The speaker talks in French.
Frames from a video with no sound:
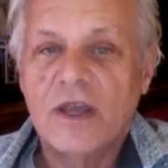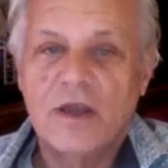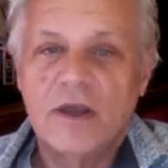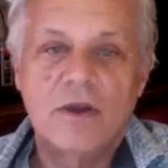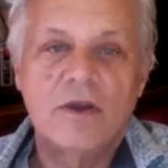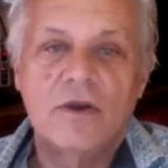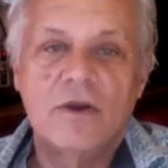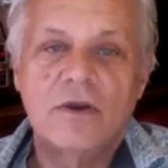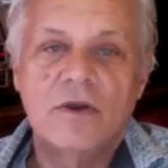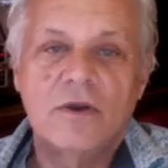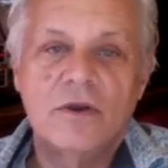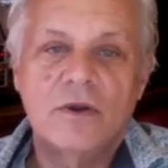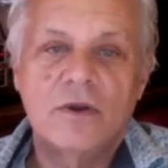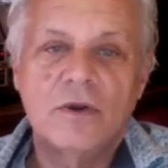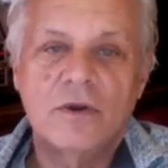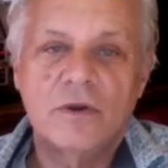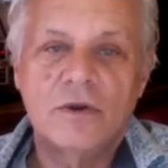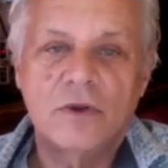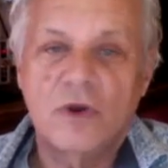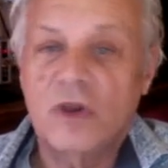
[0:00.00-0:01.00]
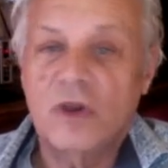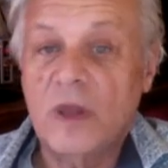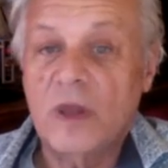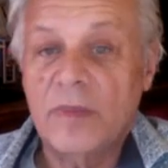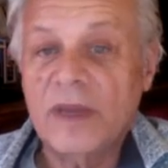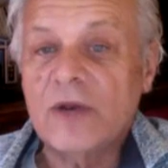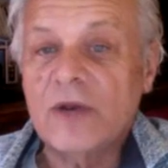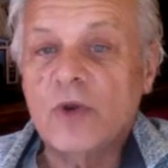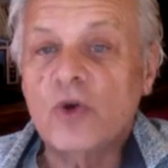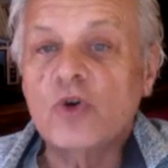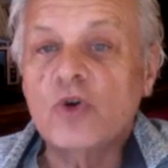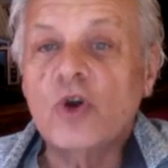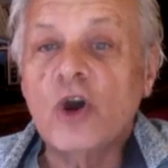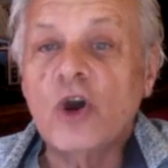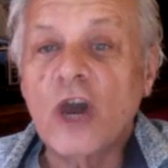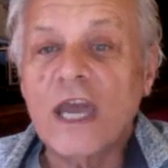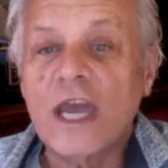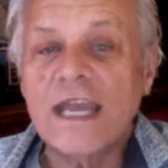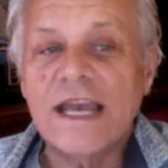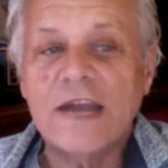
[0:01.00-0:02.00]
euh, que l'on appelle donc le
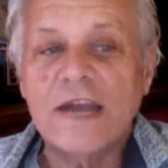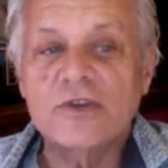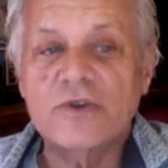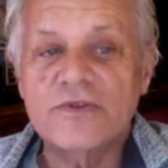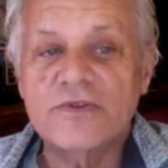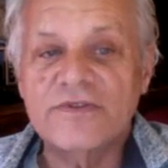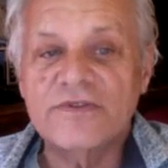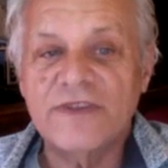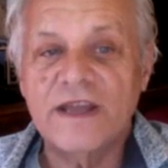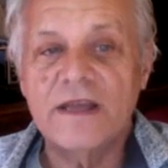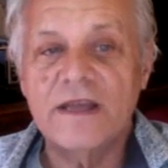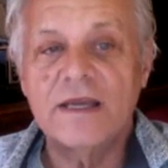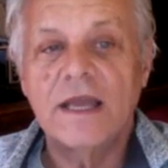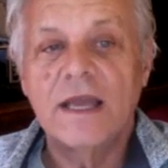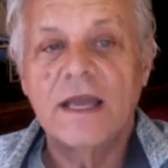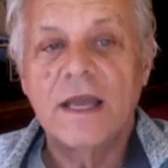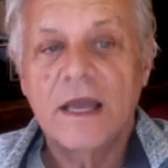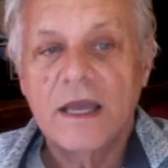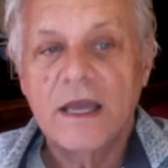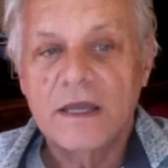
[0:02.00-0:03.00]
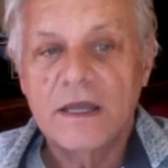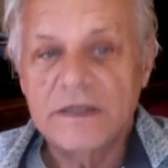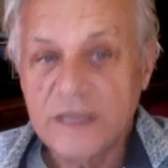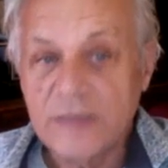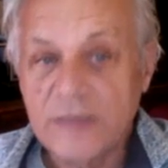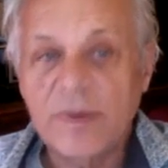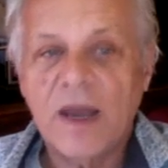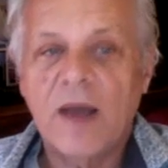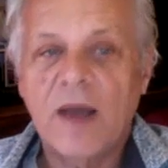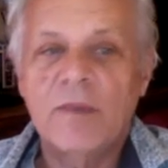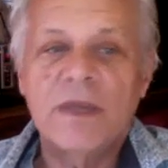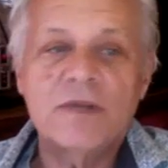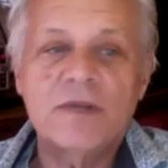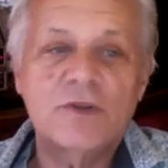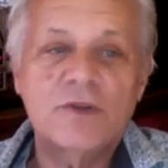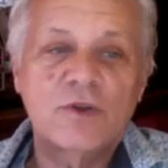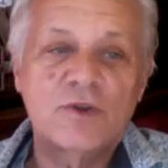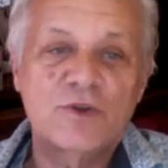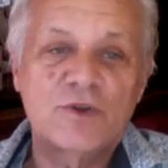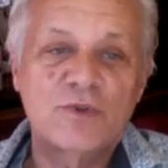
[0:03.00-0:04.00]
réglage fin des
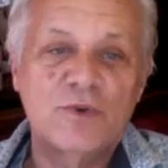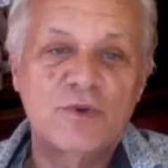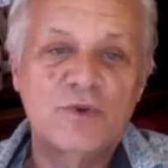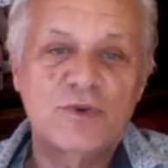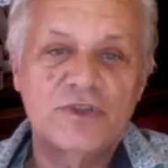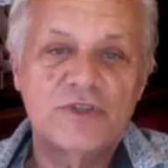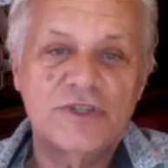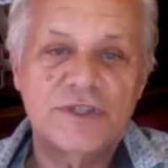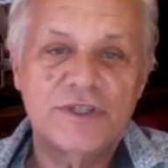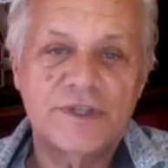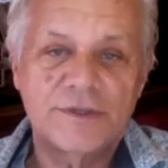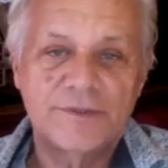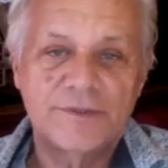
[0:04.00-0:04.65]
paramètres cosmologiques.